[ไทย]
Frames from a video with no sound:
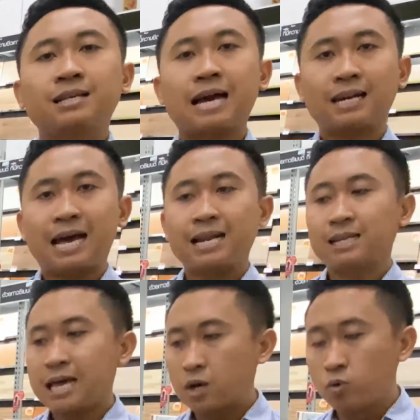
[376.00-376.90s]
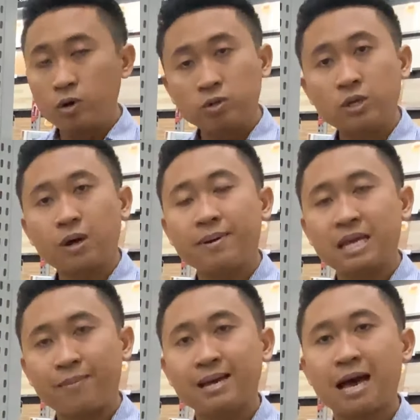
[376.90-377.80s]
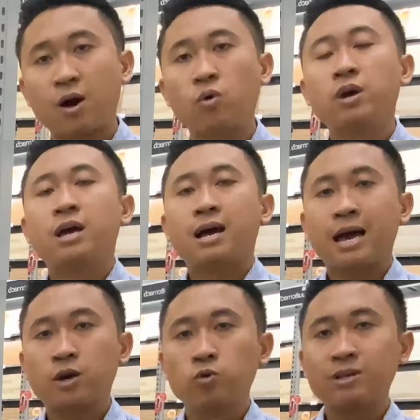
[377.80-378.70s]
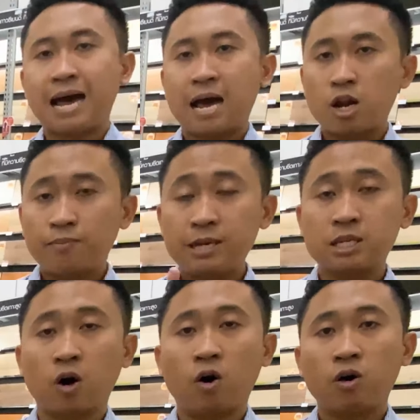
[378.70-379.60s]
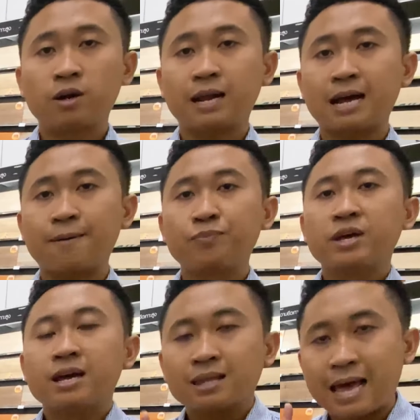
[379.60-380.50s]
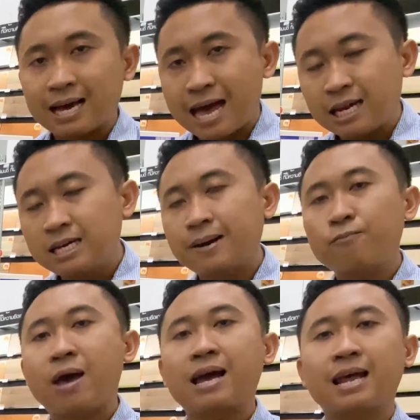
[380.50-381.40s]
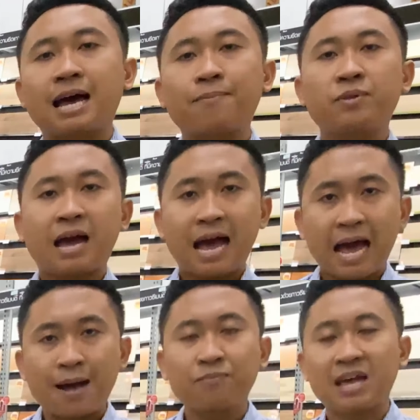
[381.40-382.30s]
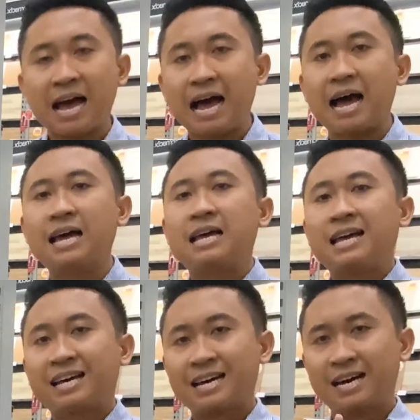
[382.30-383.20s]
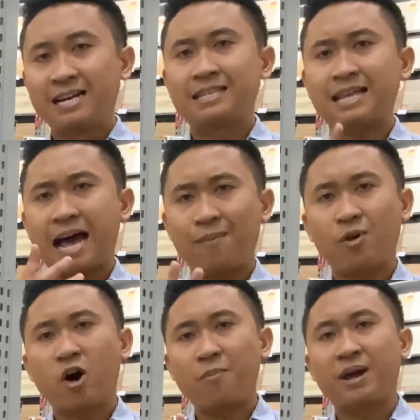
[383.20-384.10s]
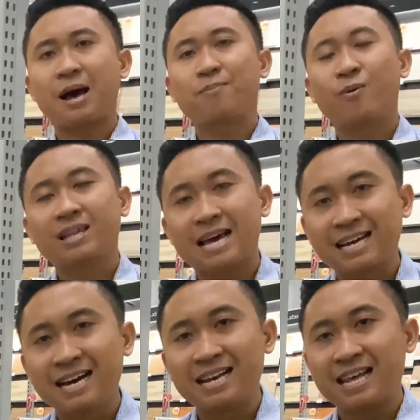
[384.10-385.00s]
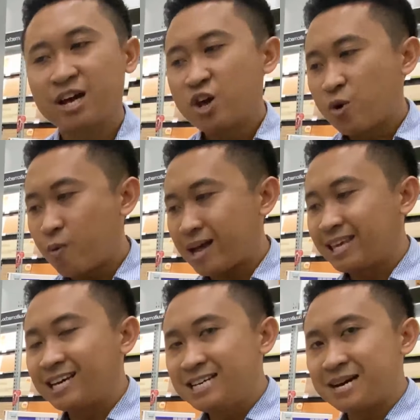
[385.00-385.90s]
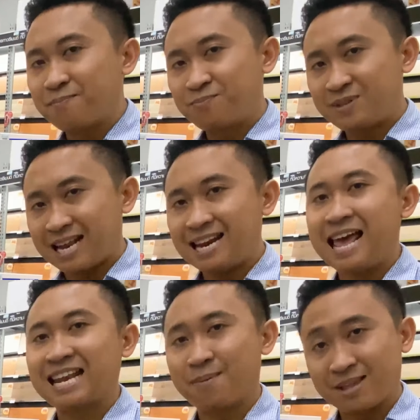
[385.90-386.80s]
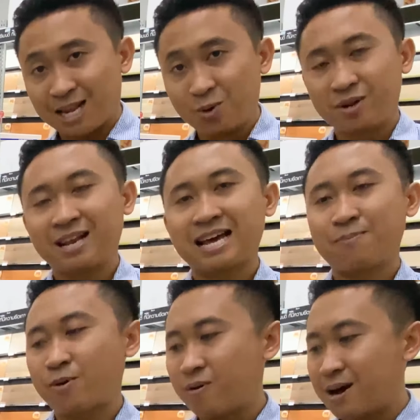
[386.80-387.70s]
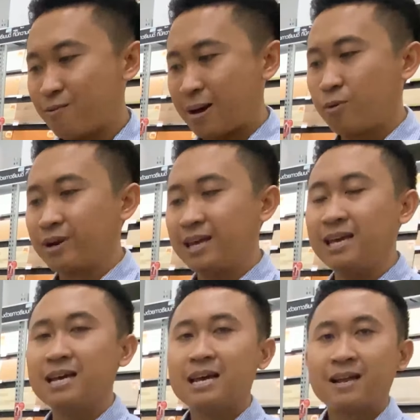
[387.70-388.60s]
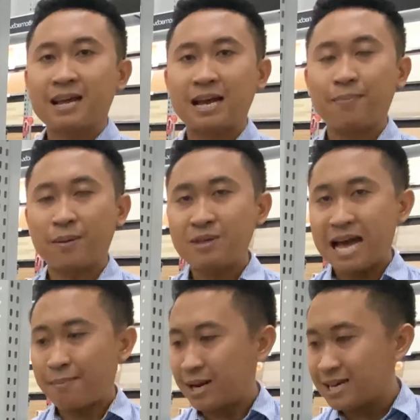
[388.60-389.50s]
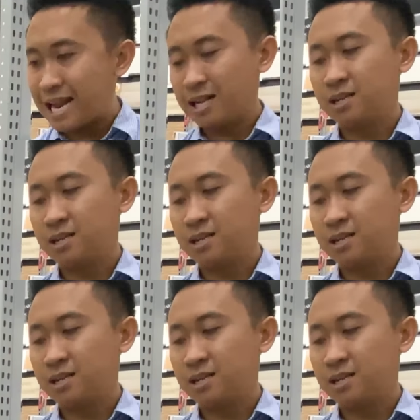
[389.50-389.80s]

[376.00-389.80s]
จากนั้นถ้าคุณรู้สึกว่ามันยังไม่เงา ให้คุณทารอบที่2นะครับแต่การเคลือบแว็กนะครับ ห้ามทาเกิน 3 รอบนะครับเพราะว่าถ้าเกินเนี่ยแว็กที่เคลือบชั้นแรกเนี่ยมันจะหลุดนะครับ เพราะว่าแว็กพวกนี้นะครับ น้ำยามันกัด